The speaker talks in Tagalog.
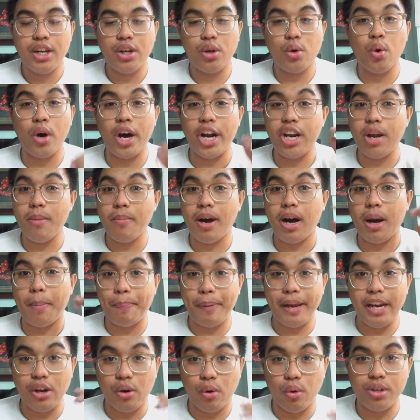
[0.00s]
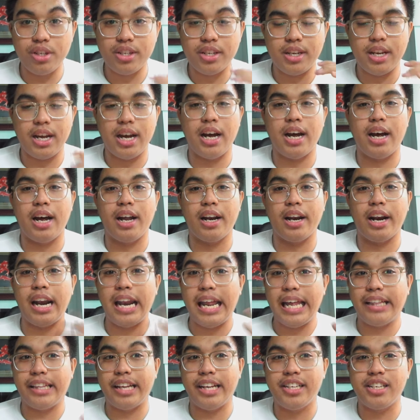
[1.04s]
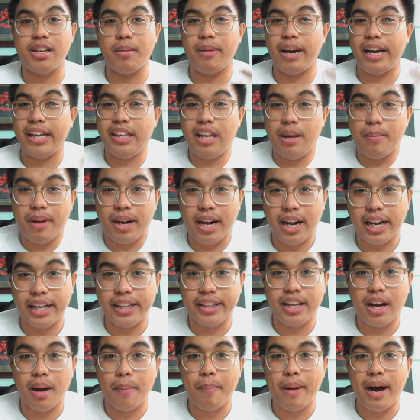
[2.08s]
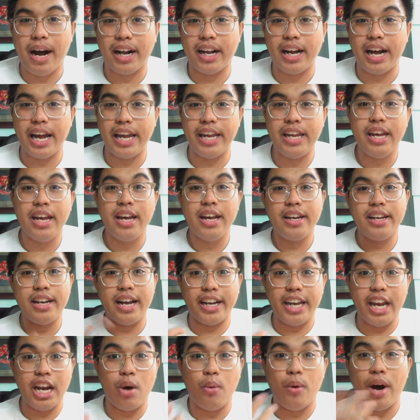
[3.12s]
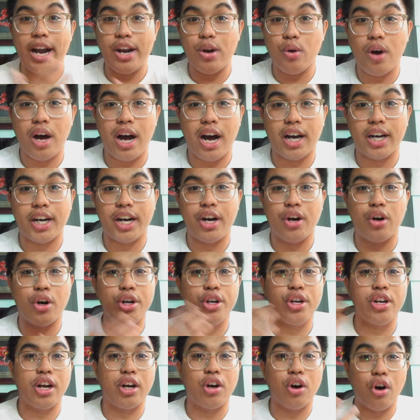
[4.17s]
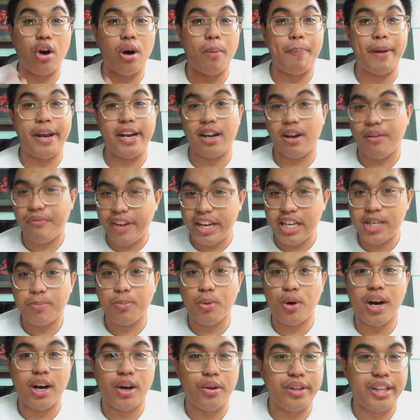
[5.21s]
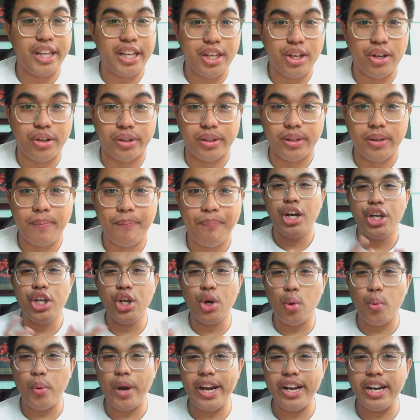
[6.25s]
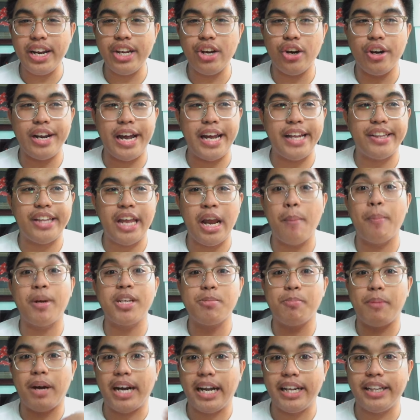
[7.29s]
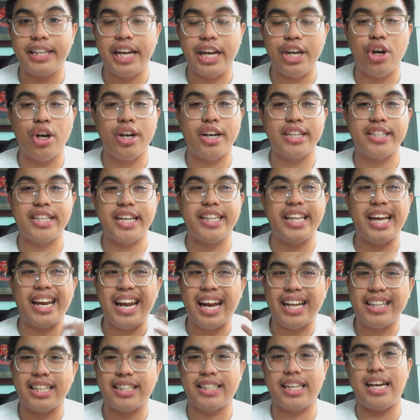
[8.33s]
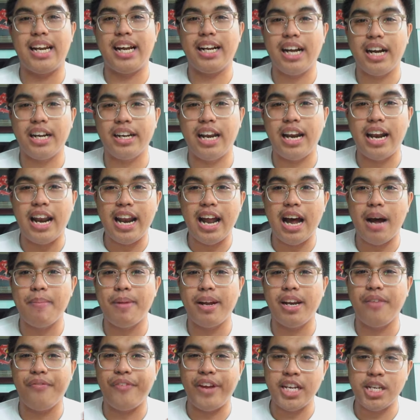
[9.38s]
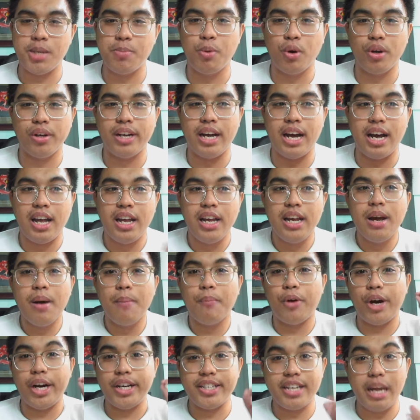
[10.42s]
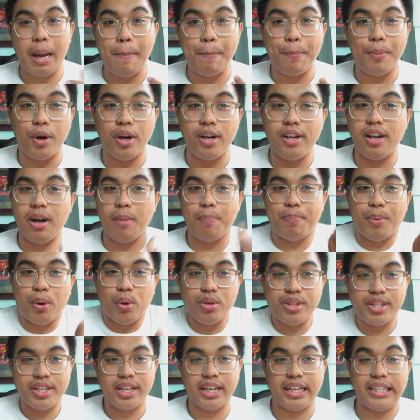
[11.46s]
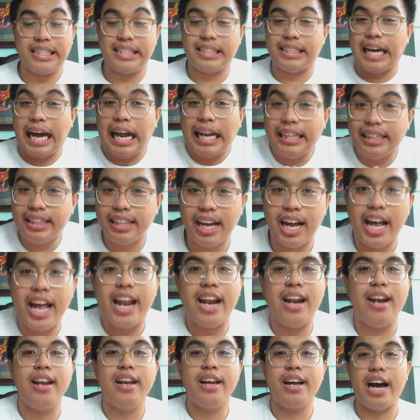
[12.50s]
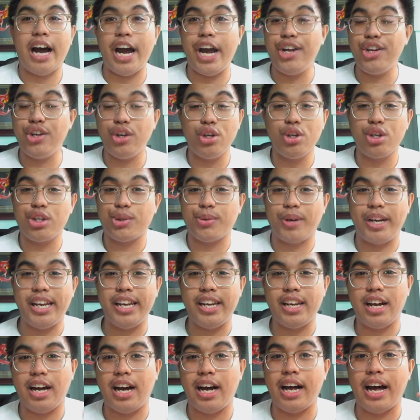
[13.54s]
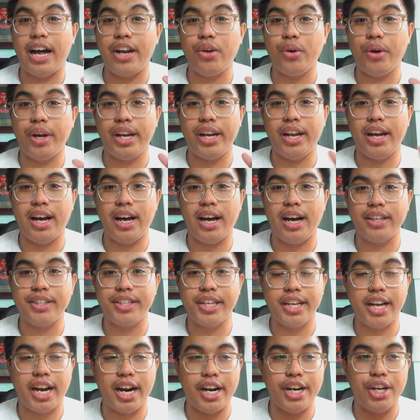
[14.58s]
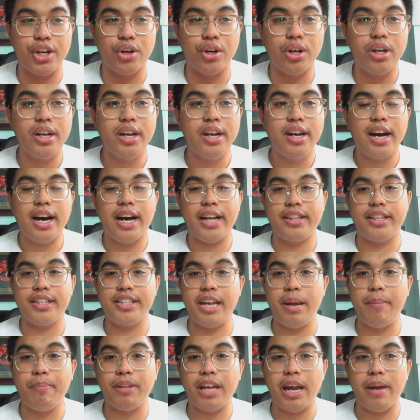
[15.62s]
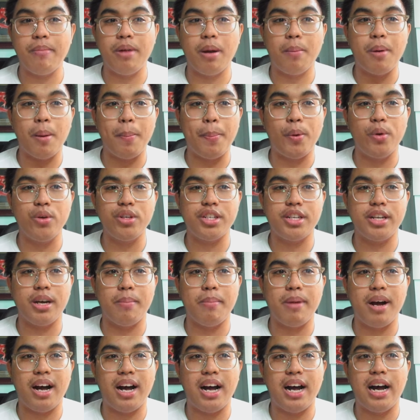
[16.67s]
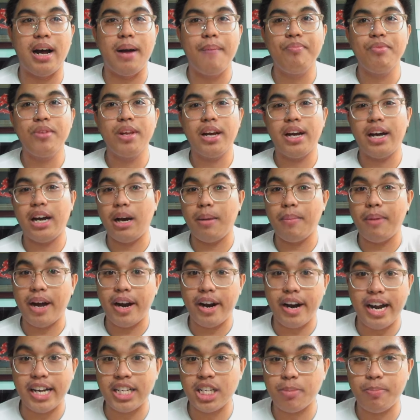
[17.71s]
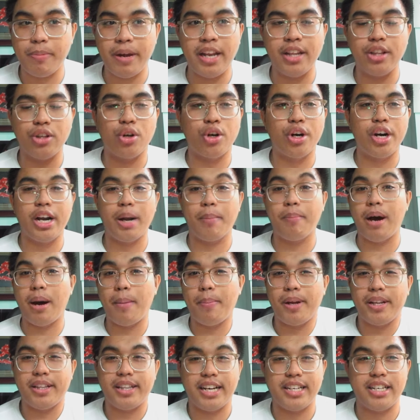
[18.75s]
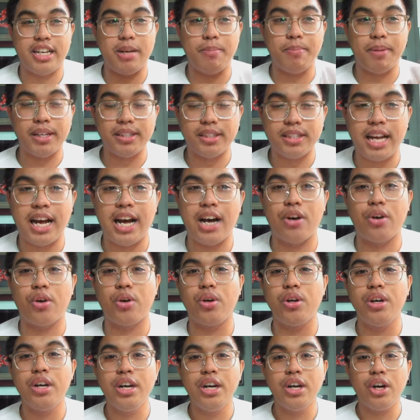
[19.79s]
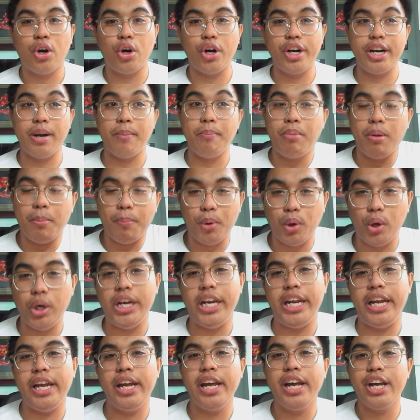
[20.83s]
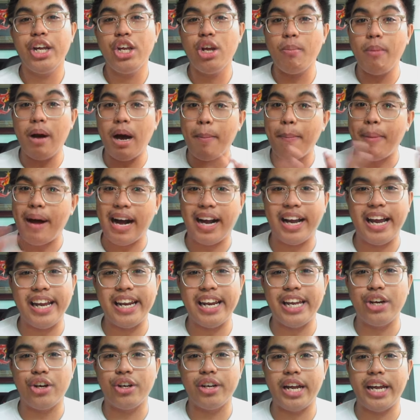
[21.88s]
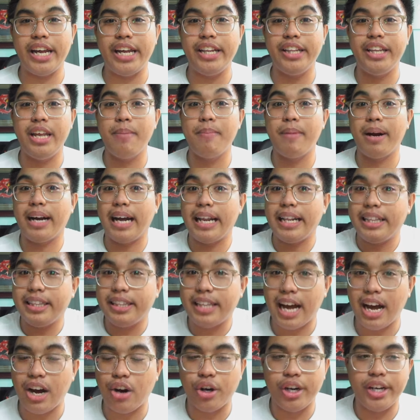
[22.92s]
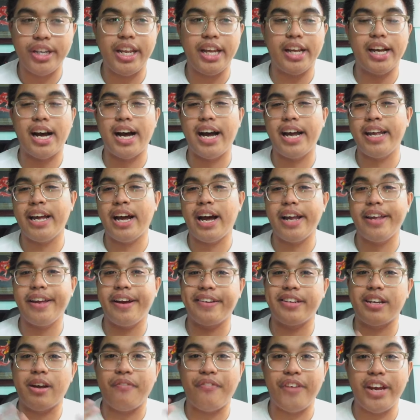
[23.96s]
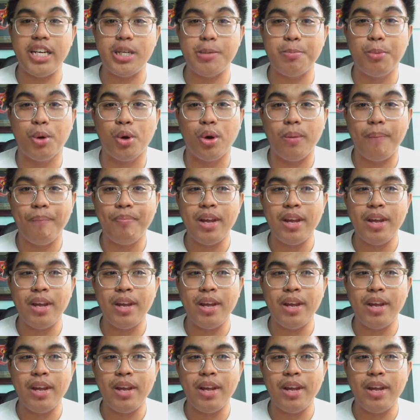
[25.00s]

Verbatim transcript: kung ano yung mga pinost na related sa mga hindi magagandang bagay na ginawa ng hacker or yung nag-open ng Facebook account ninyo. Yung way na yon I think mas maganda yon kasi direkta talagang nalalaman ni Facebook na, for example, nag-post ng scandal, ayun yung usually na, ano eh, na scenario. At the same time, nagpo-post ng mga um, harassment or nagbabanta sa ibang tao or nang bubuli, yung mga bagay na yon ay hindi maganda or hindi kaaya-aya sa Facebook,